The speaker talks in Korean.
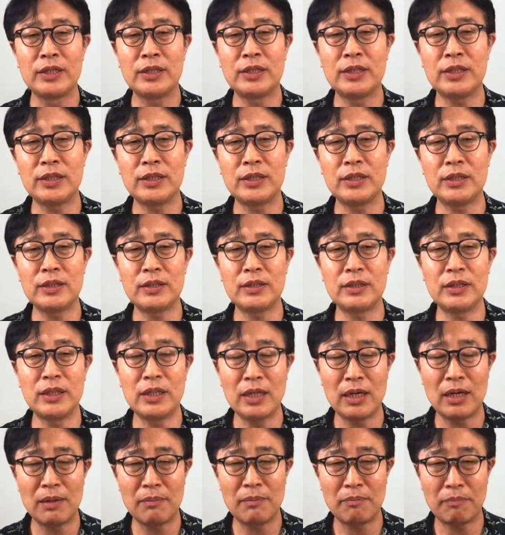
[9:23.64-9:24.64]

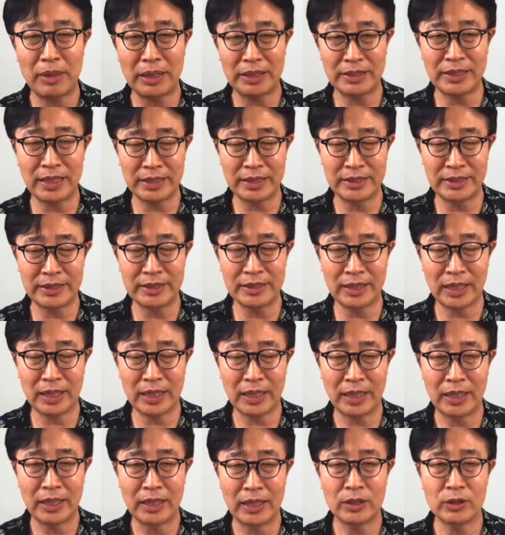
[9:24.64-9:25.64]
실형을 받지
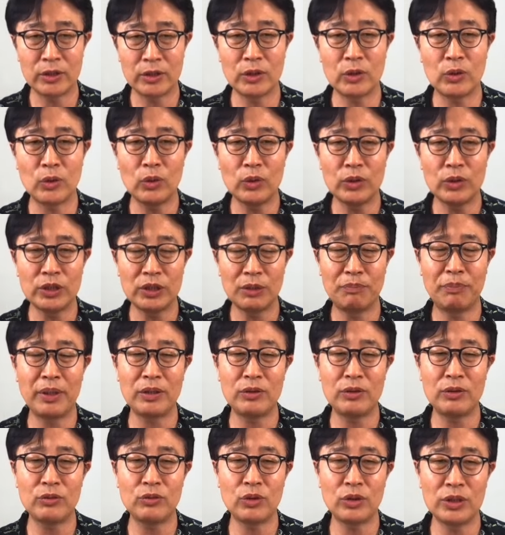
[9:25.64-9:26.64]
않는다, 그리고
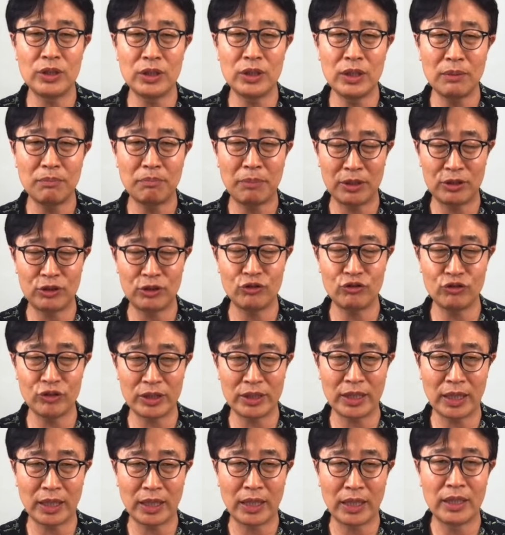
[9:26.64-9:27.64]
집행유예를 받을 수
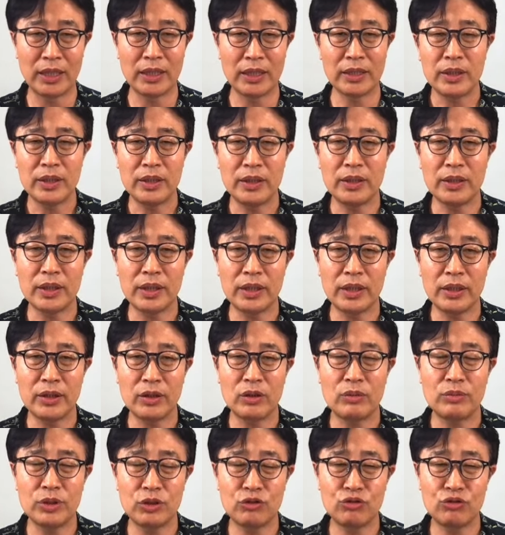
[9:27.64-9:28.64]
있다, 이렇게
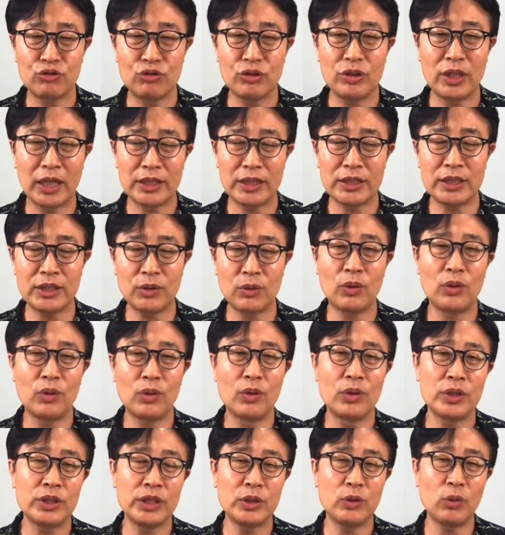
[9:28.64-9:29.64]
여러분이 주의를
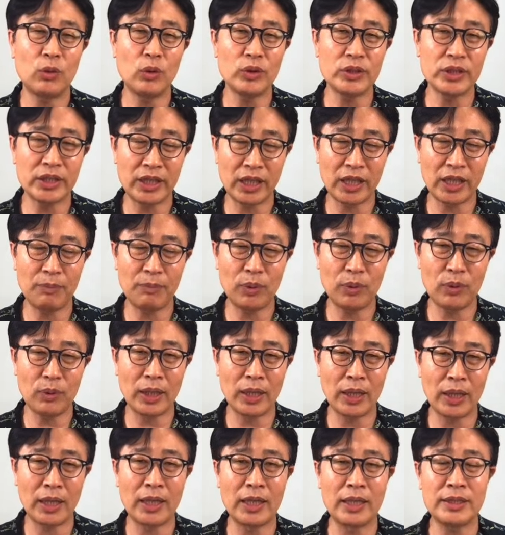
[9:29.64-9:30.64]
하시고 시공사
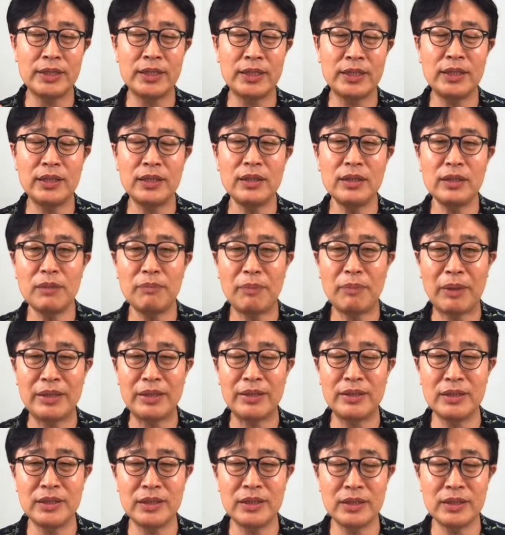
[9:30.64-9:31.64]
대표가 실형을
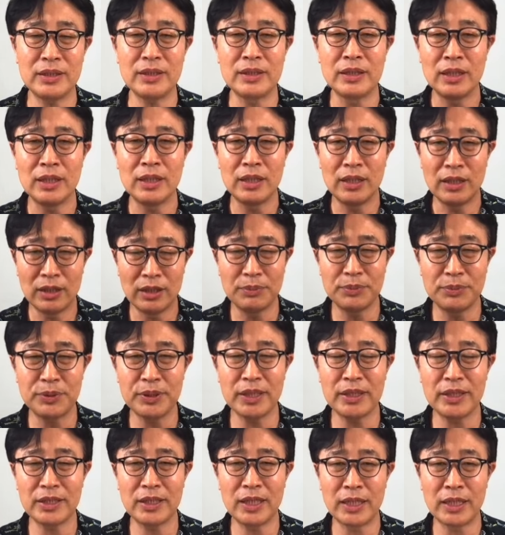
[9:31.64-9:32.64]
받는 일은
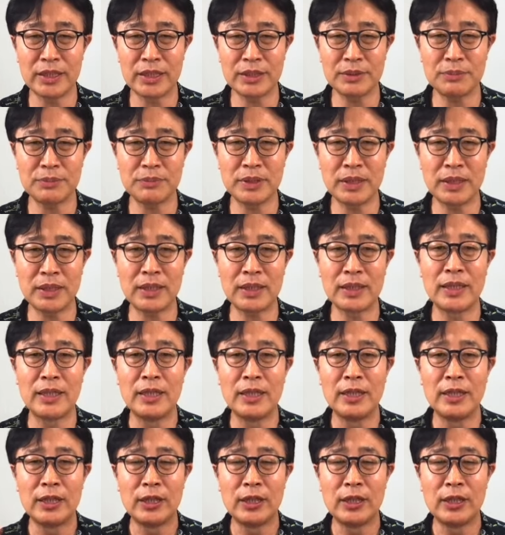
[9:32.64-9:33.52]
없어야 될 것 같습니다.